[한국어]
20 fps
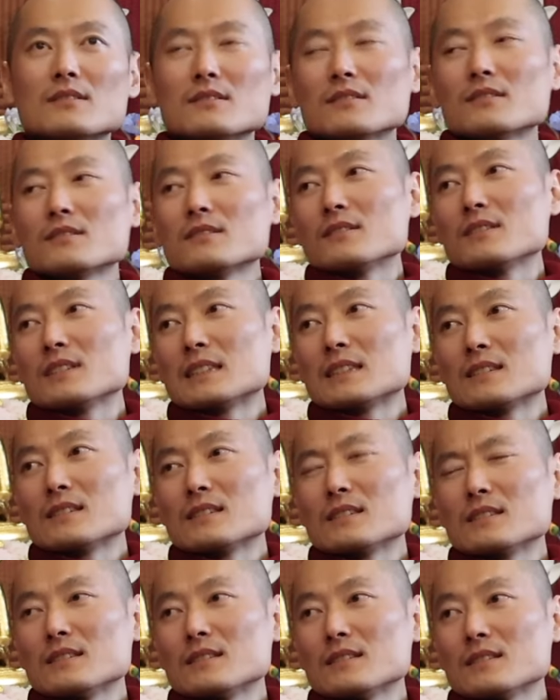예,
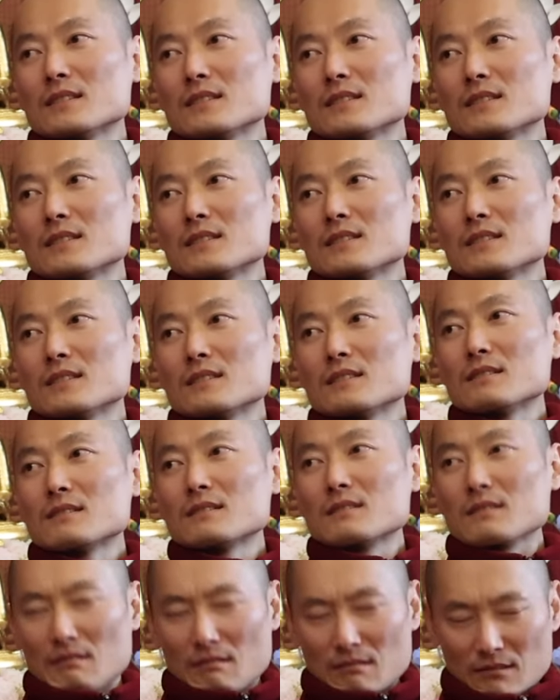저는 이전보다 훨씬
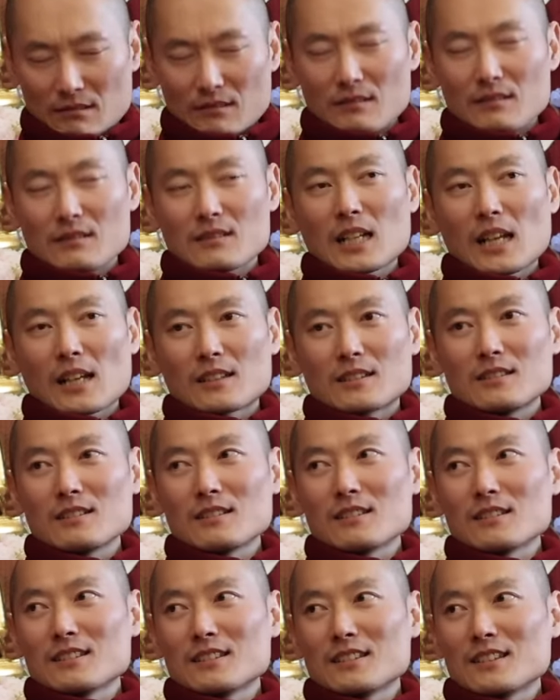가벼워졌고
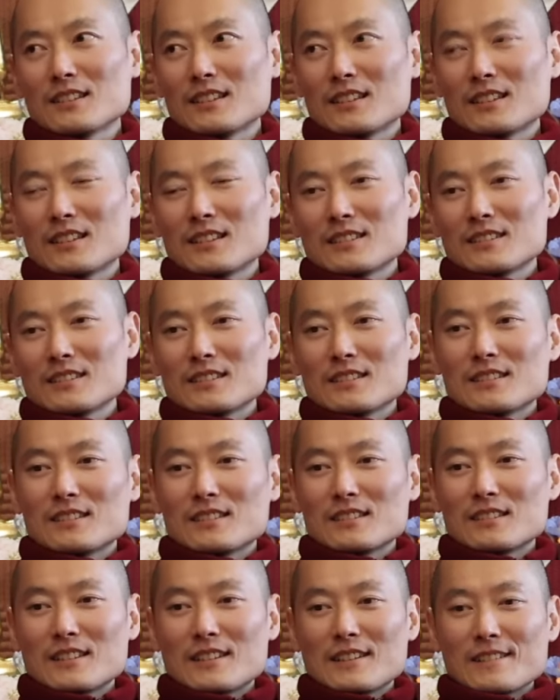음. 앞으로도
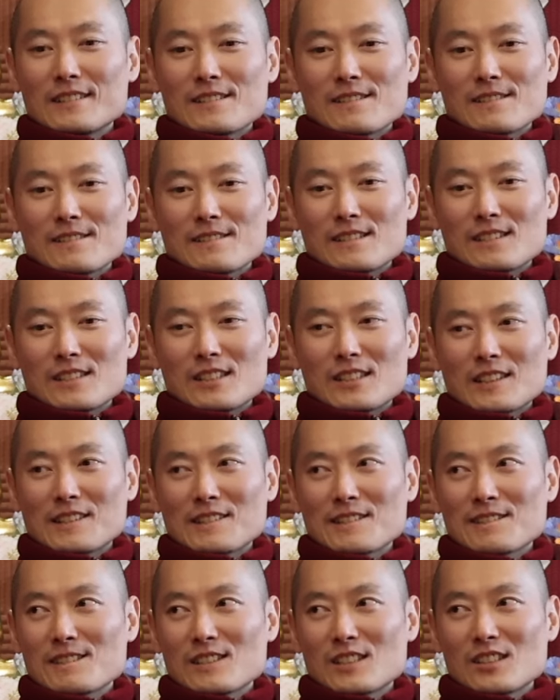더 가벼워질
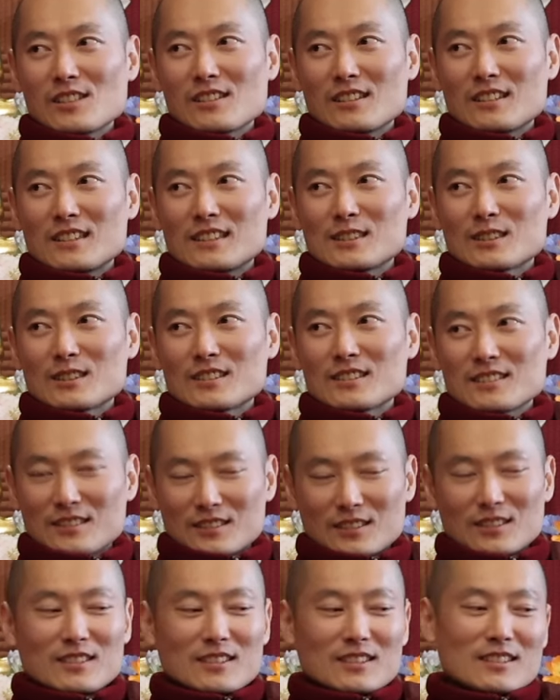거라는 것은
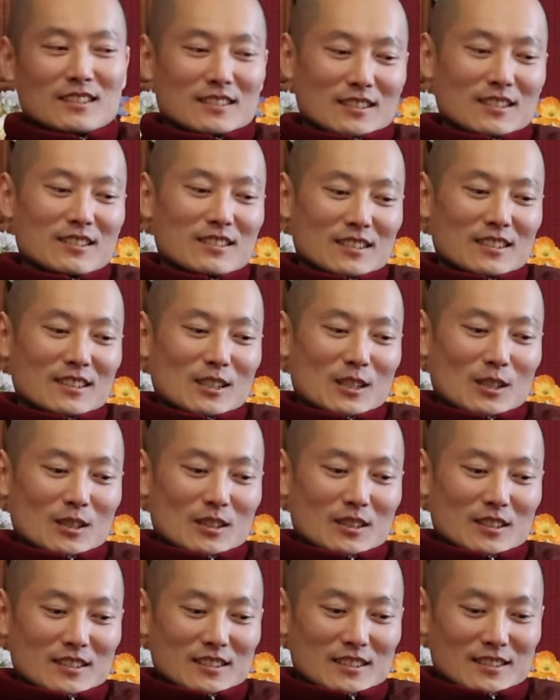알거든요.
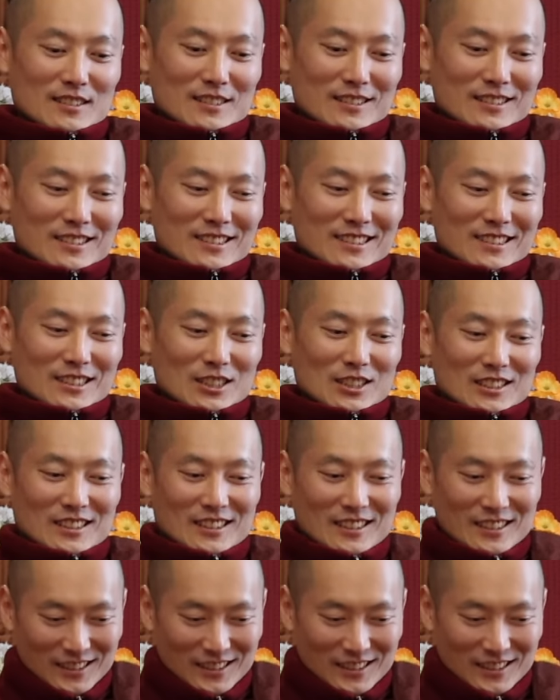이, 정도면